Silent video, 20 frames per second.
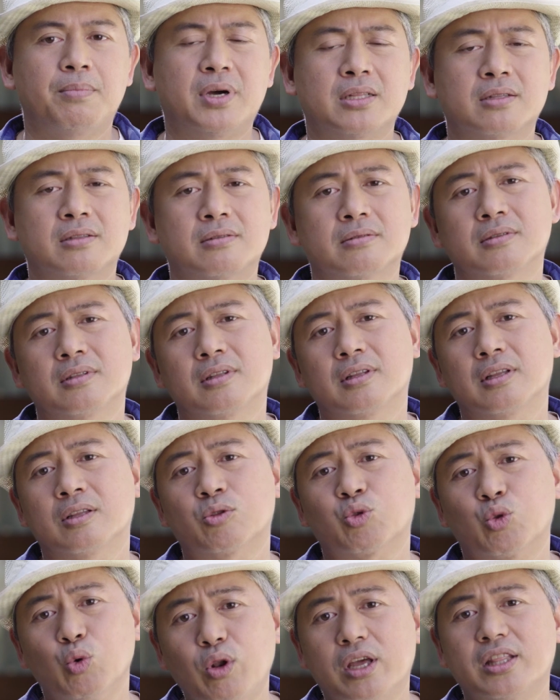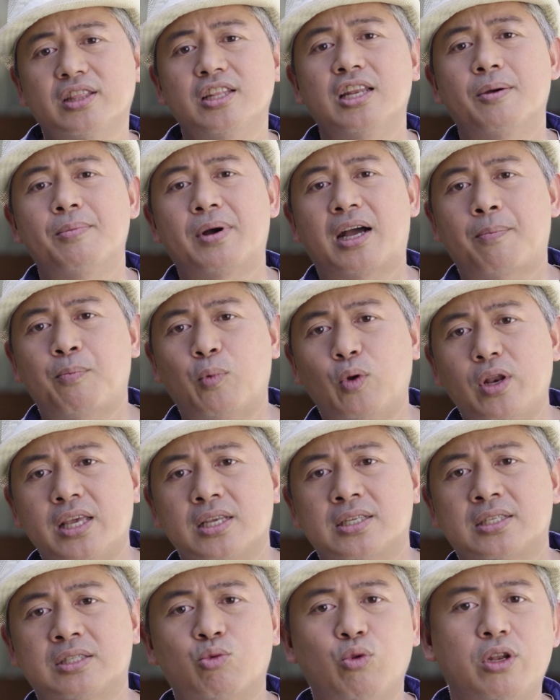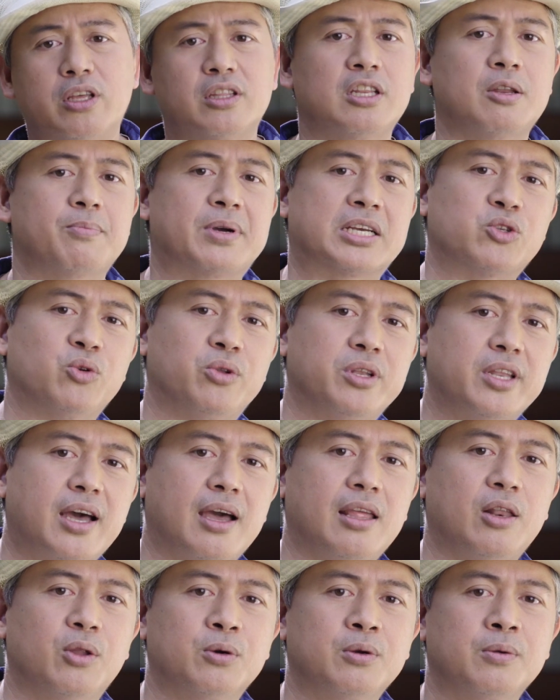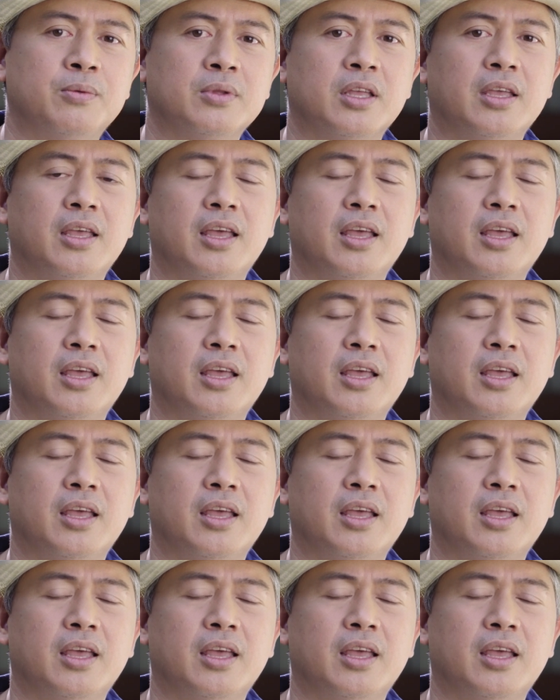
But tulad din ng mga pulis, tulad din ng mga sundalo,